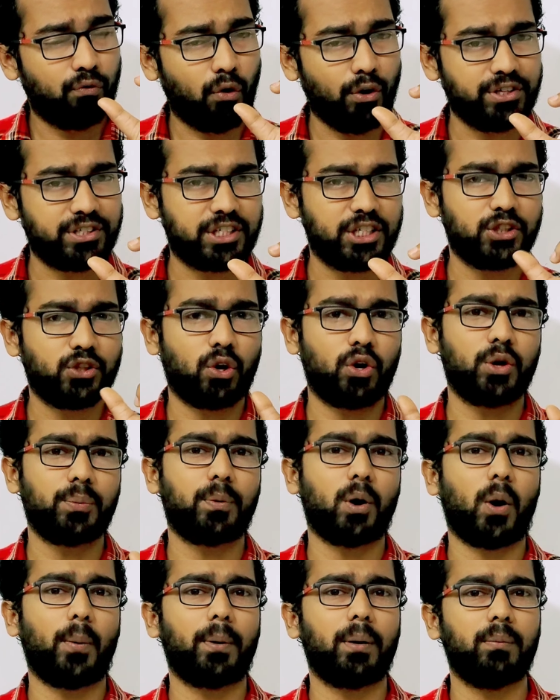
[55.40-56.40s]
वॉइस की थोड़ी
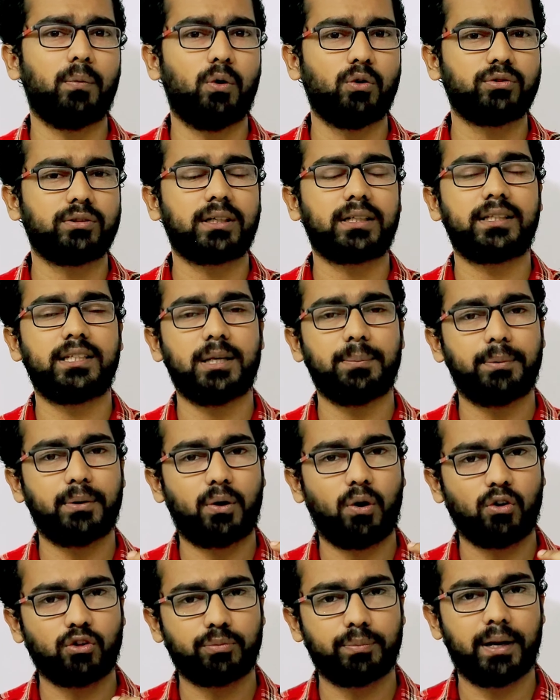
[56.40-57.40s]
प्रॉब्लम हो सकती है
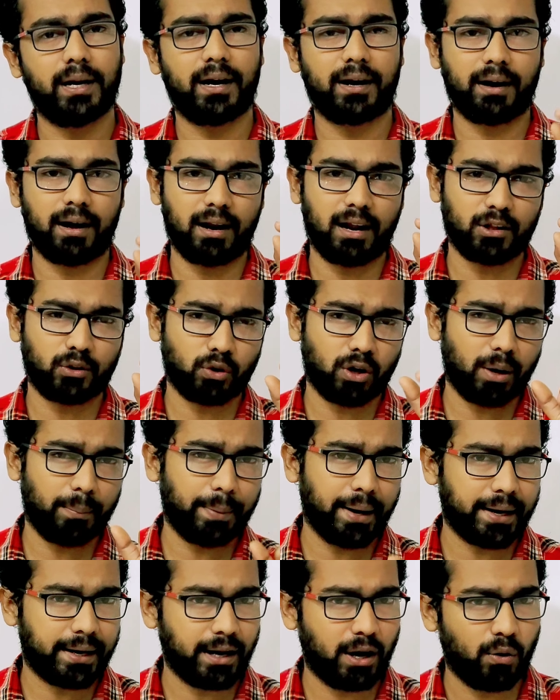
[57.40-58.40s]
बिकॉज मेरा गला थोड़ा
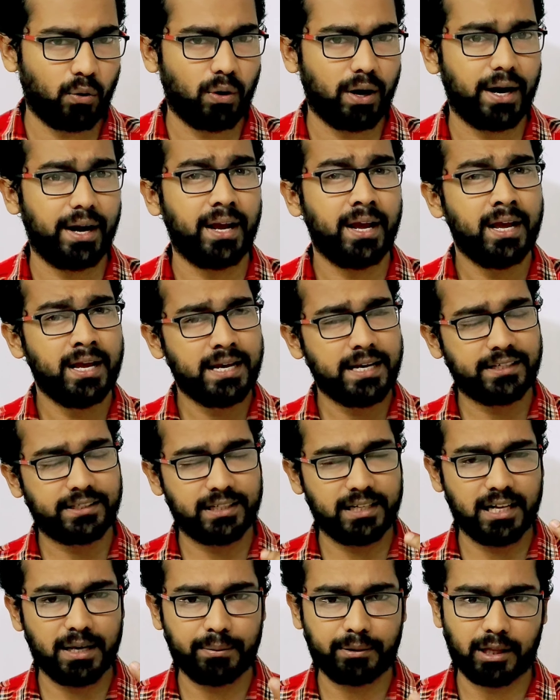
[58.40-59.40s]
बैठा हुआ है
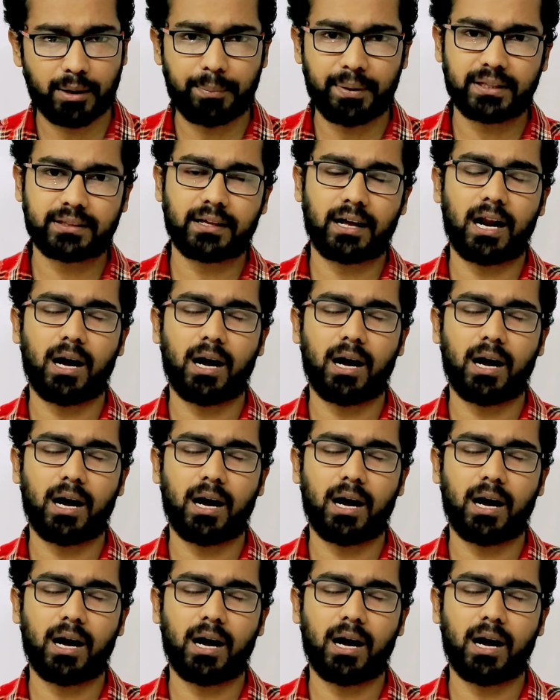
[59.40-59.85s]
इसलिए तबियत